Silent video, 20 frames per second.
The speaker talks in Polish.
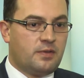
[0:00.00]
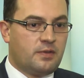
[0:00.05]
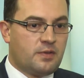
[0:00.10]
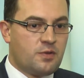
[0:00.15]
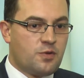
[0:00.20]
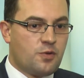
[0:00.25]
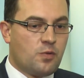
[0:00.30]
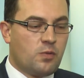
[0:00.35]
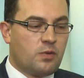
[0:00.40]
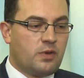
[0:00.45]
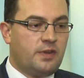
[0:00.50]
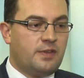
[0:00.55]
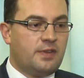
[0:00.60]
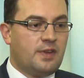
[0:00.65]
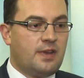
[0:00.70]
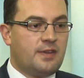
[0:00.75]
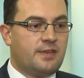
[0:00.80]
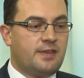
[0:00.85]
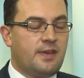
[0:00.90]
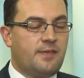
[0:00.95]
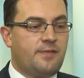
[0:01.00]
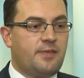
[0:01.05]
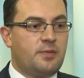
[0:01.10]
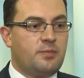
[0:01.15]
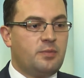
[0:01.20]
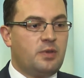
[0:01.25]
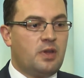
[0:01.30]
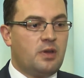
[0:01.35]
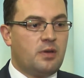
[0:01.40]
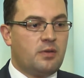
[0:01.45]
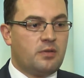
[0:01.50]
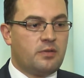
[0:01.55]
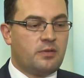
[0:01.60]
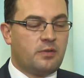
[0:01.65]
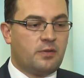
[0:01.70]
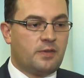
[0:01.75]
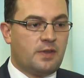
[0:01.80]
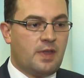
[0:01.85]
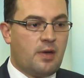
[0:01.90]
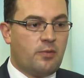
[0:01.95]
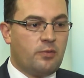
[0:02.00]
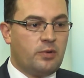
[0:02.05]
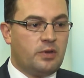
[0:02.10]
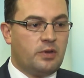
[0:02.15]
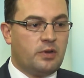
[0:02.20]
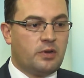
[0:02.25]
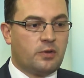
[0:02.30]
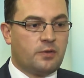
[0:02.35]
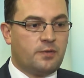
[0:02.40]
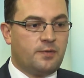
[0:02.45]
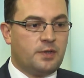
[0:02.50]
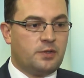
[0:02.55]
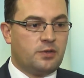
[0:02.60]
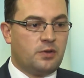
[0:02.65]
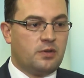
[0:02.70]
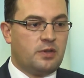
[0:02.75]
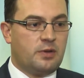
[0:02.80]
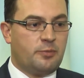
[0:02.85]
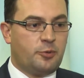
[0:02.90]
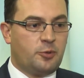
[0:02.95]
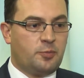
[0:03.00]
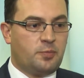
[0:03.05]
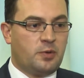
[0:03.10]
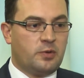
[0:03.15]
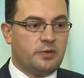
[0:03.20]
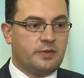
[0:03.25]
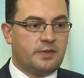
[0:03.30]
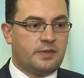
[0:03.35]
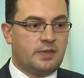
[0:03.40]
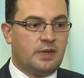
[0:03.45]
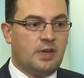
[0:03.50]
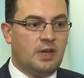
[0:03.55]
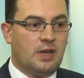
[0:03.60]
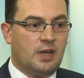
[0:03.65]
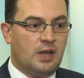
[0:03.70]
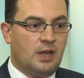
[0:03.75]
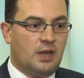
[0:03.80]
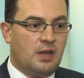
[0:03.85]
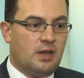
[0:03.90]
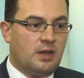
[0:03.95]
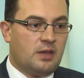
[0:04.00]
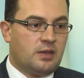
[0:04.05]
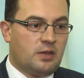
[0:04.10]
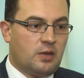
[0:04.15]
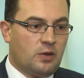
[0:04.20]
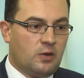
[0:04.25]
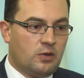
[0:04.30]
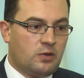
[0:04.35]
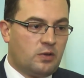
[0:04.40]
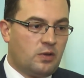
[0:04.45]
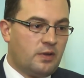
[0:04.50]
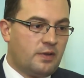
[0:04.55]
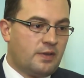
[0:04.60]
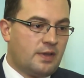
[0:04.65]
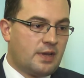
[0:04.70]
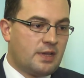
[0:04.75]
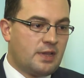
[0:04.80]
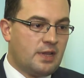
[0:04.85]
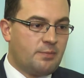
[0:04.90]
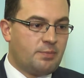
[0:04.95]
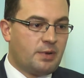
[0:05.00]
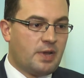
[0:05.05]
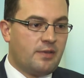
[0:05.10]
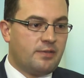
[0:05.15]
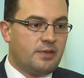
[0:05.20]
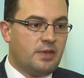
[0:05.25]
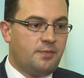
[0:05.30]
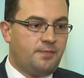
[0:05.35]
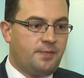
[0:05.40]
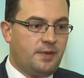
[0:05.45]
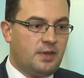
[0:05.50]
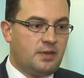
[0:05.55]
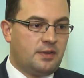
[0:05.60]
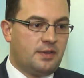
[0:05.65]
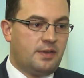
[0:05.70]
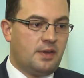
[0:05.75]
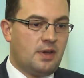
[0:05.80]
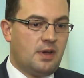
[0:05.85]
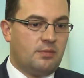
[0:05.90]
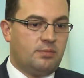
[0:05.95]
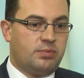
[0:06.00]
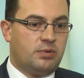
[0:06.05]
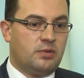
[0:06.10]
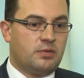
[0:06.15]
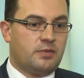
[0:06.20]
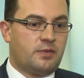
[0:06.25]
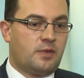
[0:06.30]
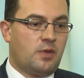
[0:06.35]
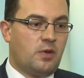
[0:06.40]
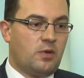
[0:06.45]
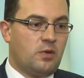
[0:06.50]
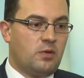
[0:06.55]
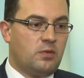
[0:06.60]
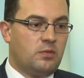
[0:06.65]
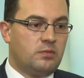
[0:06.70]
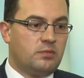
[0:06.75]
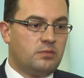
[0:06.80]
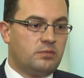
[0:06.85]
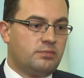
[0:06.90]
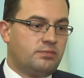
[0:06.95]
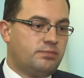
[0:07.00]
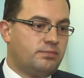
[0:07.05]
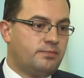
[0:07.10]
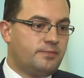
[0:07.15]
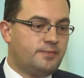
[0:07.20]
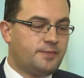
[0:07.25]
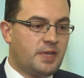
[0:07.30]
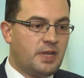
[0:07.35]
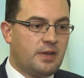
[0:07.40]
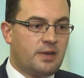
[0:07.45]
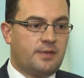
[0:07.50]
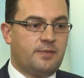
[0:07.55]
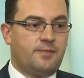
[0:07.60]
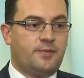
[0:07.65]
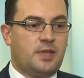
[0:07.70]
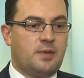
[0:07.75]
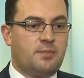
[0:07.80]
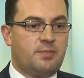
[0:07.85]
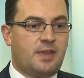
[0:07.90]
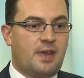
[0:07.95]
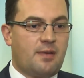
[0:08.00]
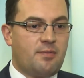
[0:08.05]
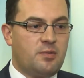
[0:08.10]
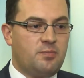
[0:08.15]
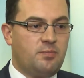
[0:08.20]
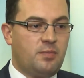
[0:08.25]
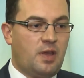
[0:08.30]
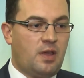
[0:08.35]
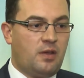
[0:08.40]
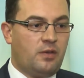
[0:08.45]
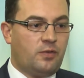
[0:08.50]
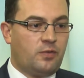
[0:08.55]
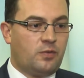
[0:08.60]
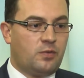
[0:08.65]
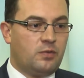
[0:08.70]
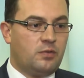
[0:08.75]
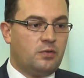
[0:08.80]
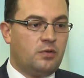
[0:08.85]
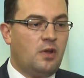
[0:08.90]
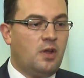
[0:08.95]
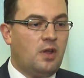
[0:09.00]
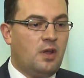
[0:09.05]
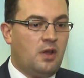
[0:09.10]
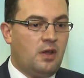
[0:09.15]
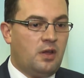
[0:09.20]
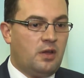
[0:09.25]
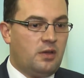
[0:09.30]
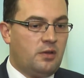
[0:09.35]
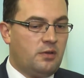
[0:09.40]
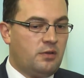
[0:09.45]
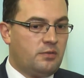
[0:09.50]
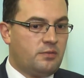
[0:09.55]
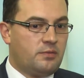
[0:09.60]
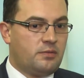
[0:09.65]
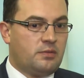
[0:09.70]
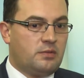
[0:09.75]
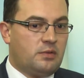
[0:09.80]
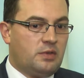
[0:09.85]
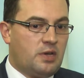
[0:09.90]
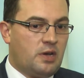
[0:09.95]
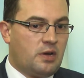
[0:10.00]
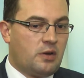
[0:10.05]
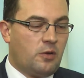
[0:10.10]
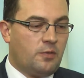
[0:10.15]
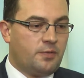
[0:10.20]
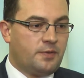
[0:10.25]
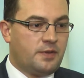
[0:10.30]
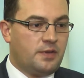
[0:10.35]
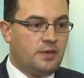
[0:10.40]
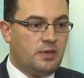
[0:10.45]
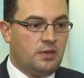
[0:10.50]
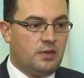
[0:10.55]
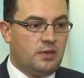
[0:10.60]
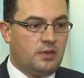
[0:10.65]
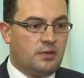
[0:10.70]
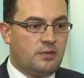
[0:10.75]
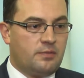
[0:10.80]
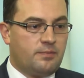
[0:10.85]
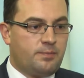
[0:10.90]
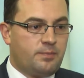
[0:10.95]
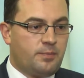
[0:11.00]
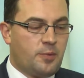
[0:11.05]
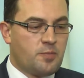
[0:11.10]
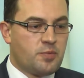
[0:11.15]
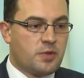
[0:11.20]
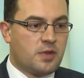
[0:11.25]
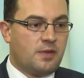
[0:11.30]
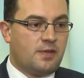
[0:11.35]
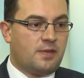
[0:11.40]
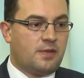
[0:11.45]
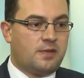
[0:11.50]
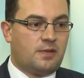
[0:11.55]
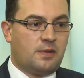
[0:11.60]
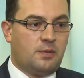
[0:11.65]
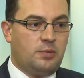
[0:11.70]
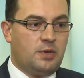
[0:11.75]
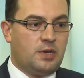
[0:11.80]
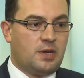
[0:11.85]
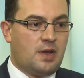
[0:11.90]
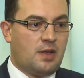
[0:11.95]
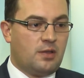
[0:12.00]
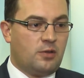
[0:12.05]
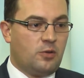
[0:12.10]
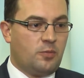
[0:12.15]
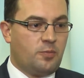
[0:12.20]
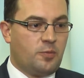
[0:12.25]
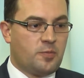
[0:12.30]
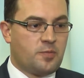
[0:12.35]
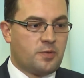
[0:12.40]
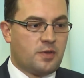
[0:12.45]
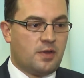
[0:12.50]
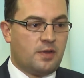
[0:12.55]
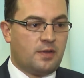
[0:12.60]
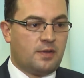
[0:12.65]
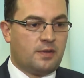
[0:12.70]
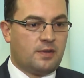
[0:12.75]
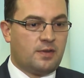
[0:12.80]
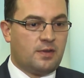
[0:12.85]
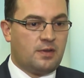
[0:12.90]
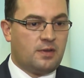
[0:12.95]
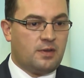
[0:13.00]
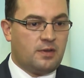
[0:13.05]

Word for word: sztuki z ASF-em nie zostały rozwiezione po Polsce, to, to jest tak naprawdę fikcja, bo stoją w, tych, w tym samym miejscu e, kierowcy poprzez CB radio, poprzez e,